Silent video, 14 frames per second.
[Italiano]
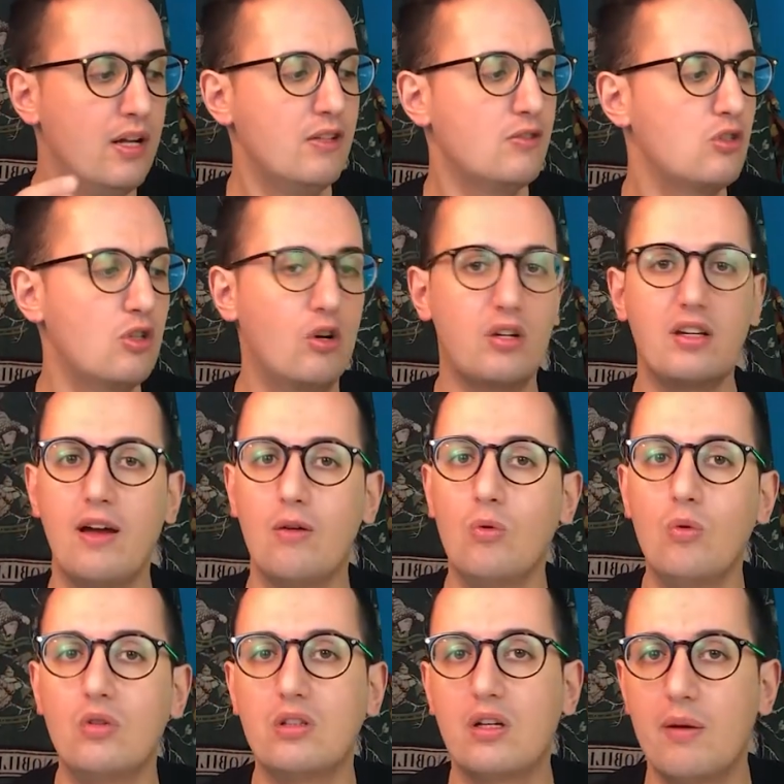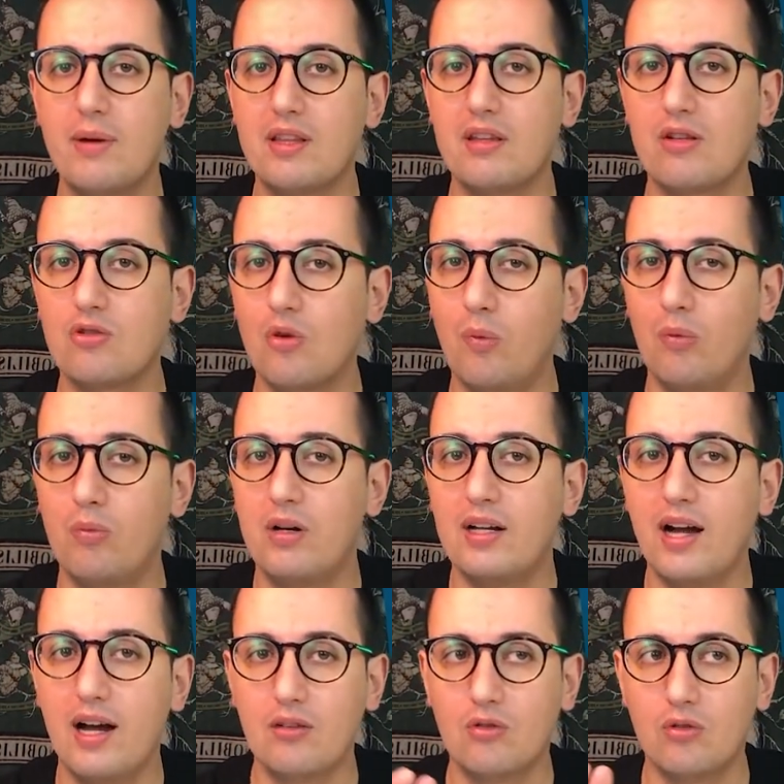So che ultimamente sto
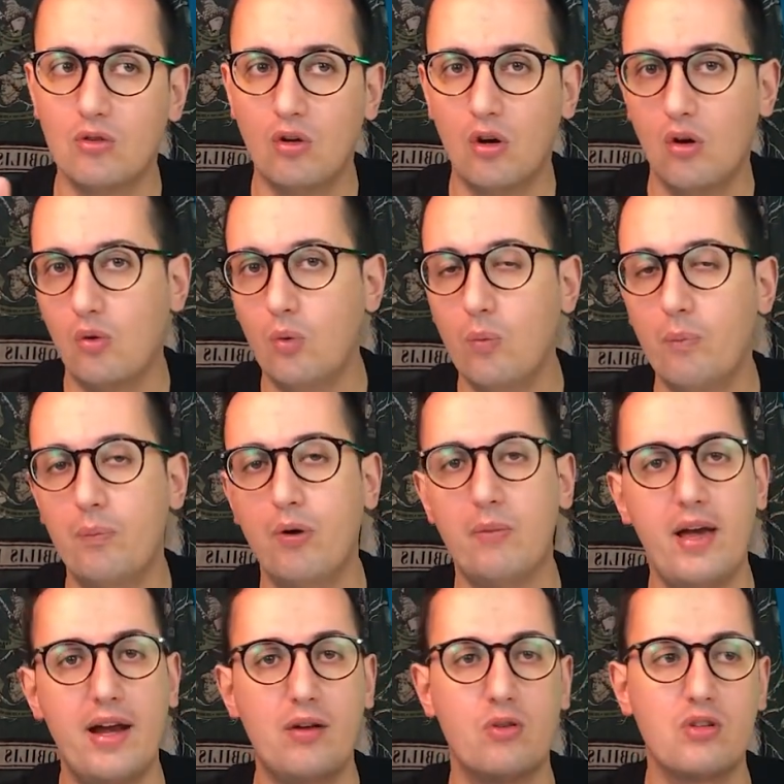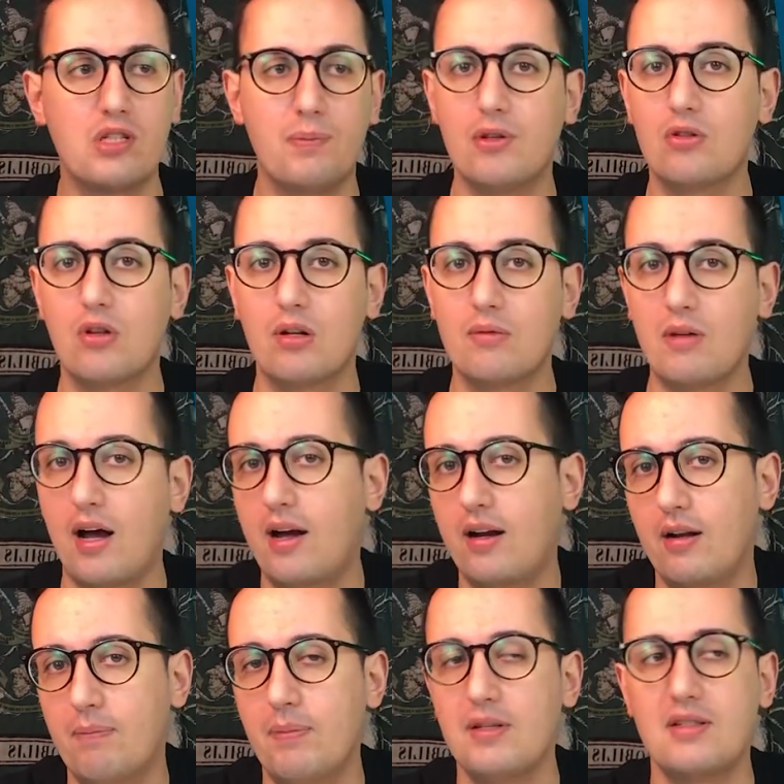pubblicando un po' meno rispetto al,
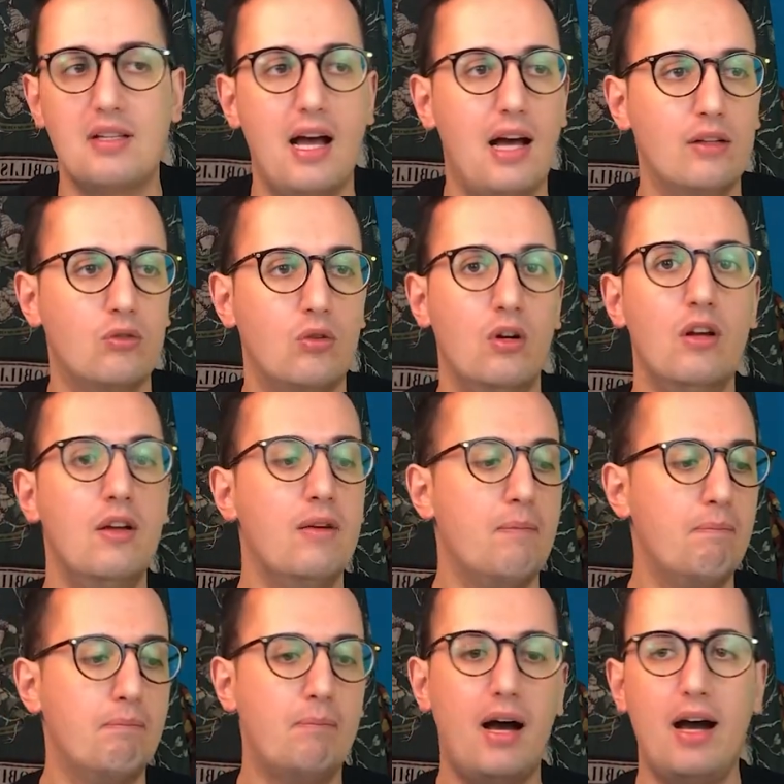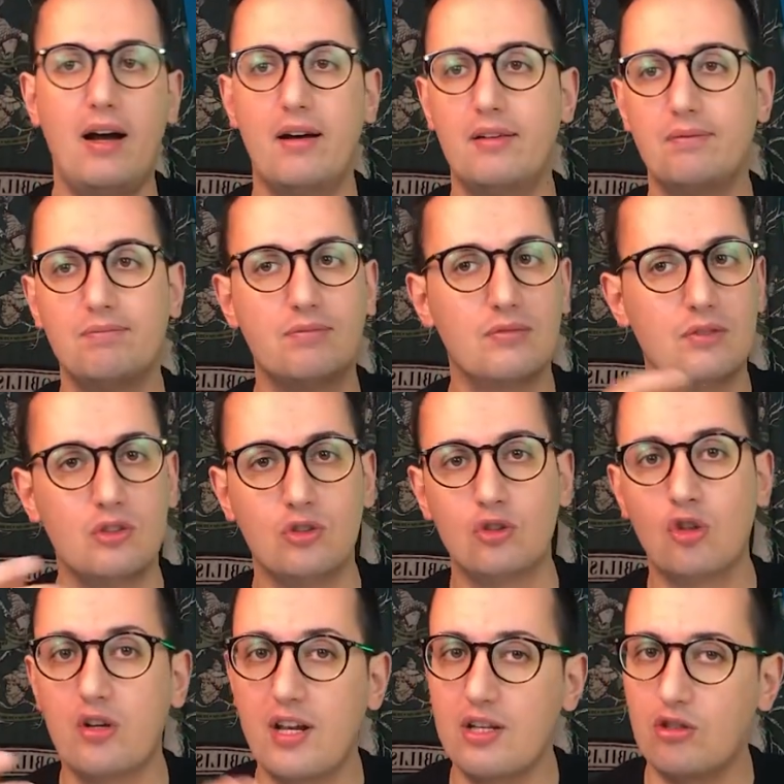al passato, ma
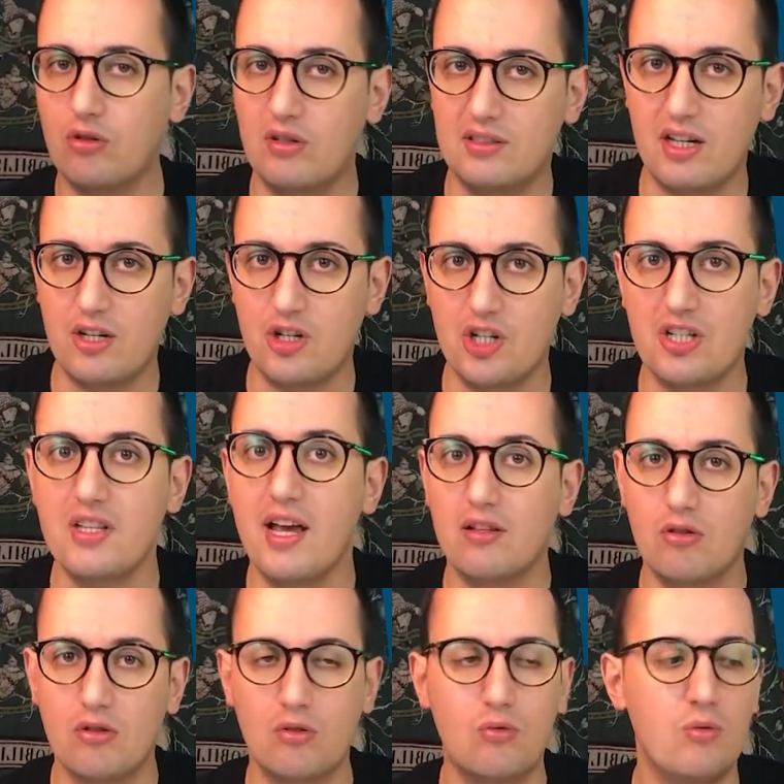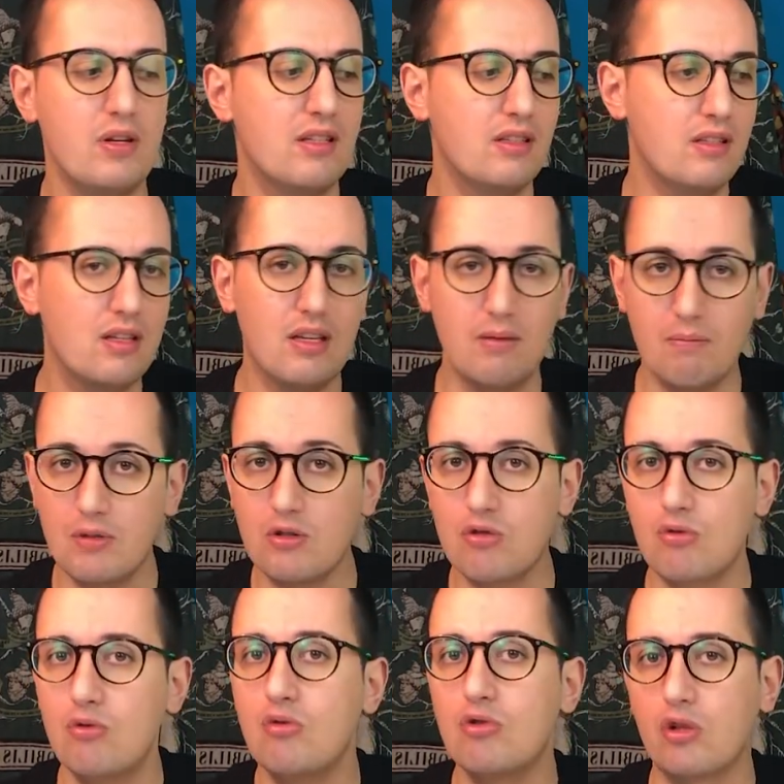non riesco a starci dietro. Quindi mi
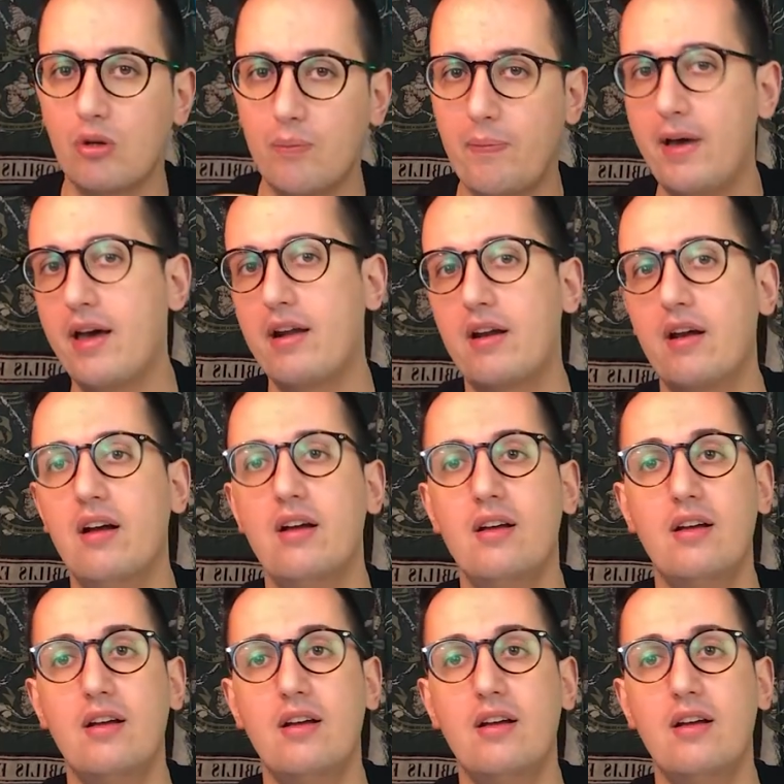scuso per